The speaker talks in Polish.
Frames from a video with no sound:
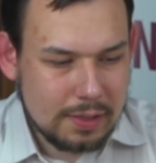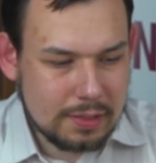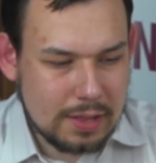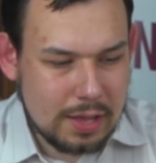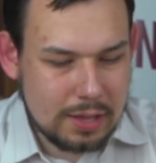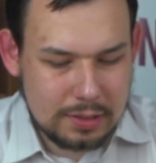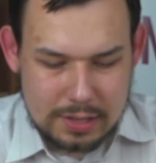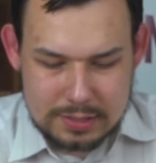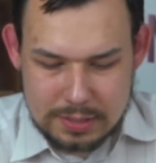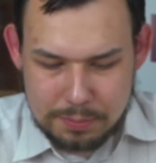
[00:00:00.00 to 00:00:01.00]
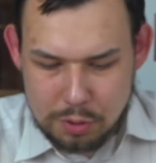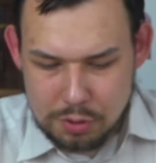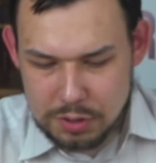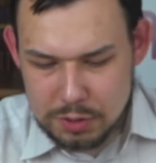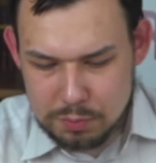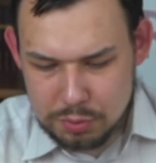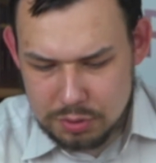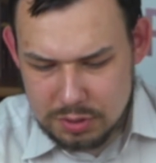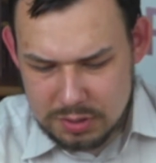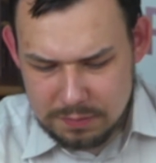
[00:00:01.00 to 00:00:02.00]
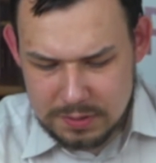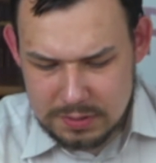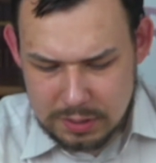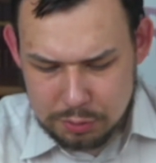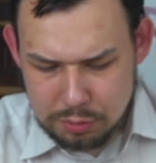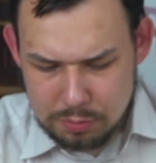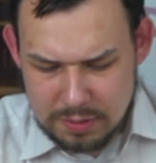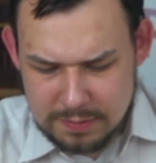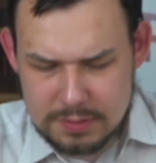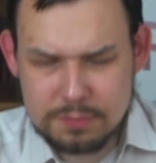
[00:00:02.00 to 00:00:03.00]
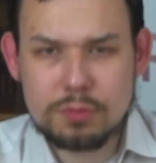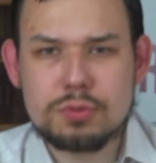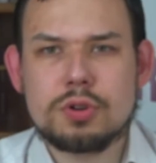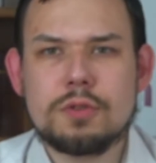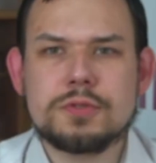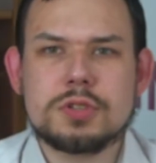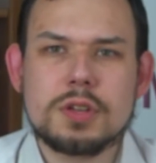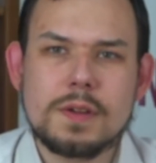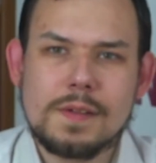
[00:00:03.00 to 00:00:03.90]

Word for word: na, na sam koniec, bo to jest kwestia, którą nawet związkowcy